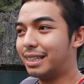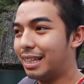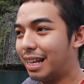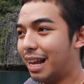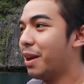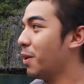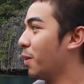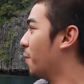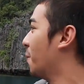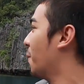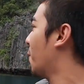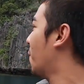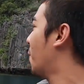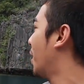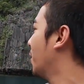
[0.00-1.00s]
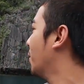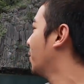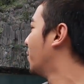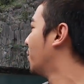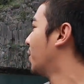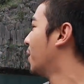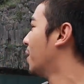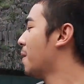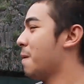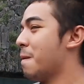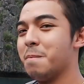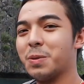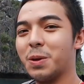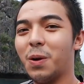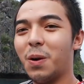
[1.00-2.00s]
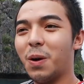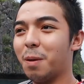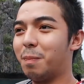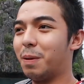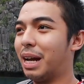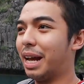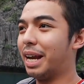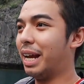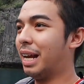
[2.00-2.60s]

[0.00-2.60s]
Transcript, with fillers: sila yung kumukuha nun. Napantax. Oo, kapag ka